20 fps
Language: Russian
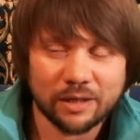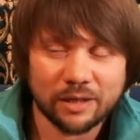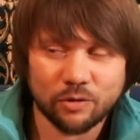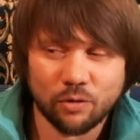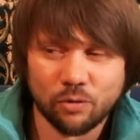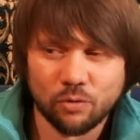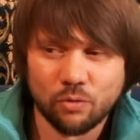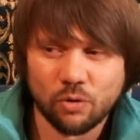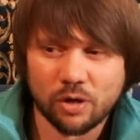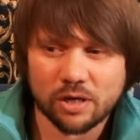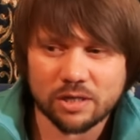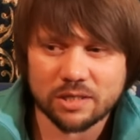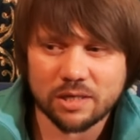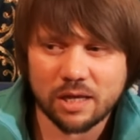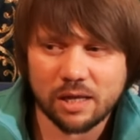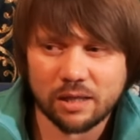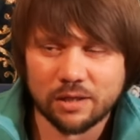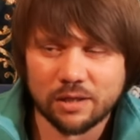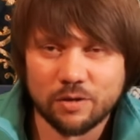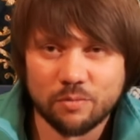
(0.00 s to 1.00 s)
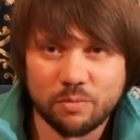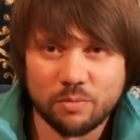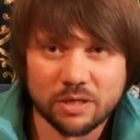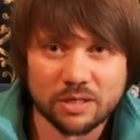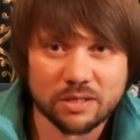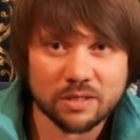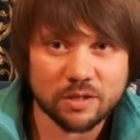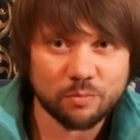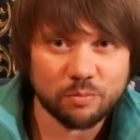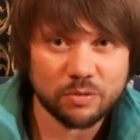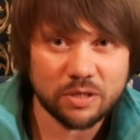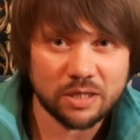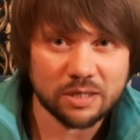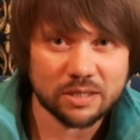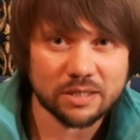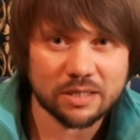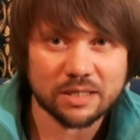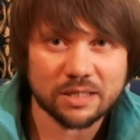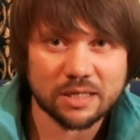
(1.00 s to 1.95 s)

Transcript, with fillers: но он указал на небесных птиц и